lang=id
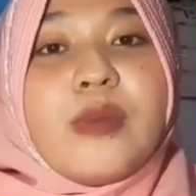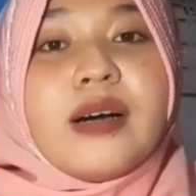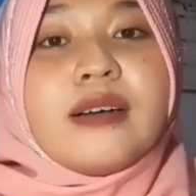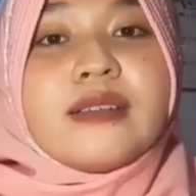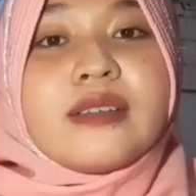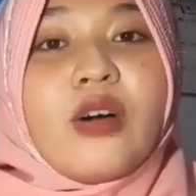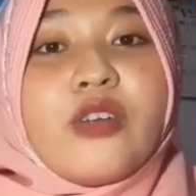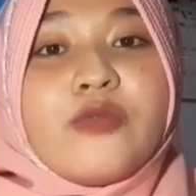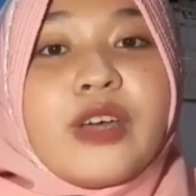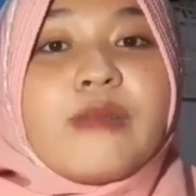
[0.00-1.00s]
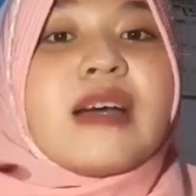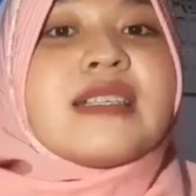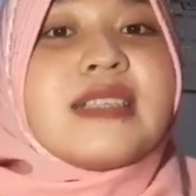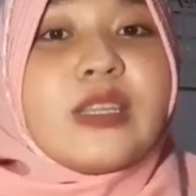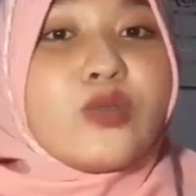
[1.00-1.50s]

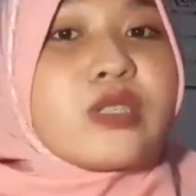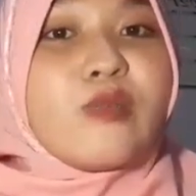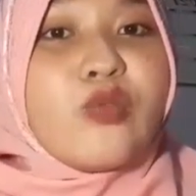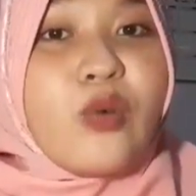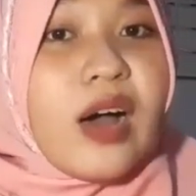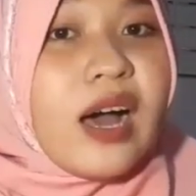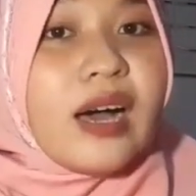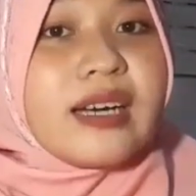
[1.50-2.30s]
mengkonfirmasi itu semua